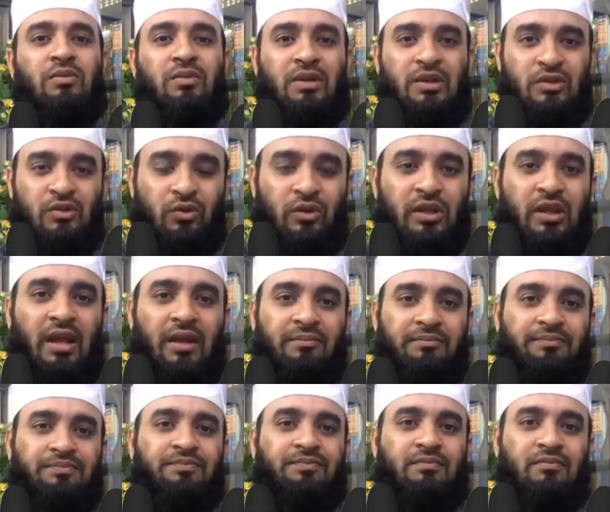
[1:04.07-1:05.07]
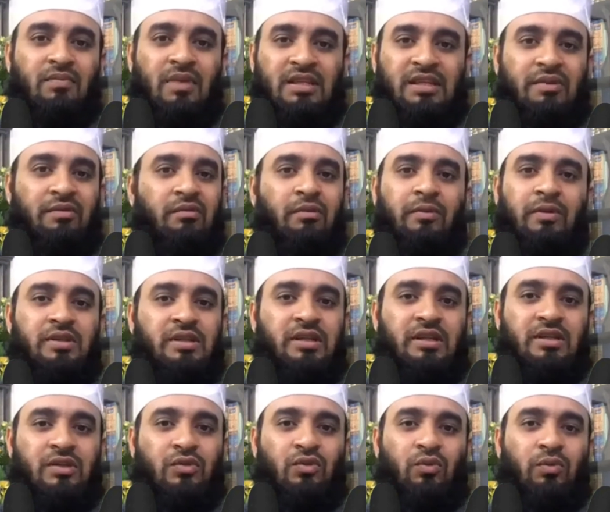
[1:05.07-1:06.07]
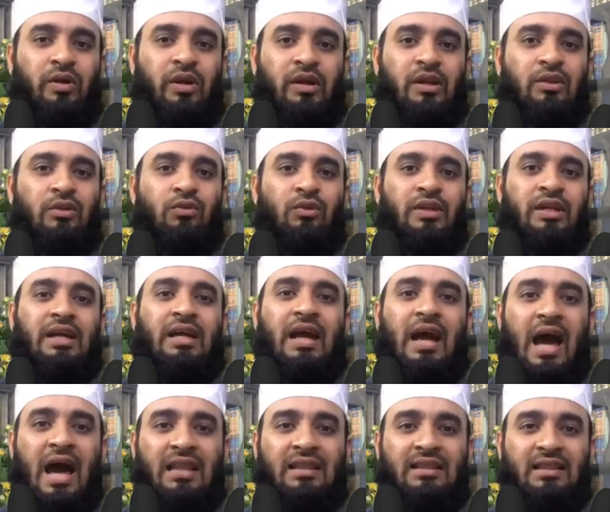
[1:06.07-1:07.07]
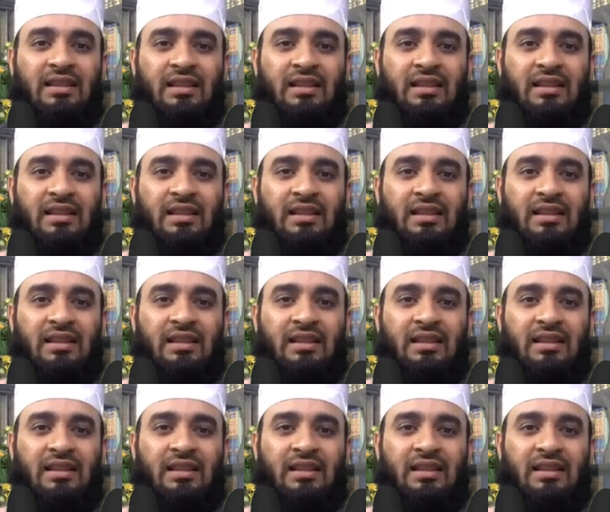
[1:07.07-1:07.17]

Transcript: মেনেছো কিনা মাঝহাবের ব্যাপারে জিজ্ঞেস করবে না কিন্তু এটা খাদ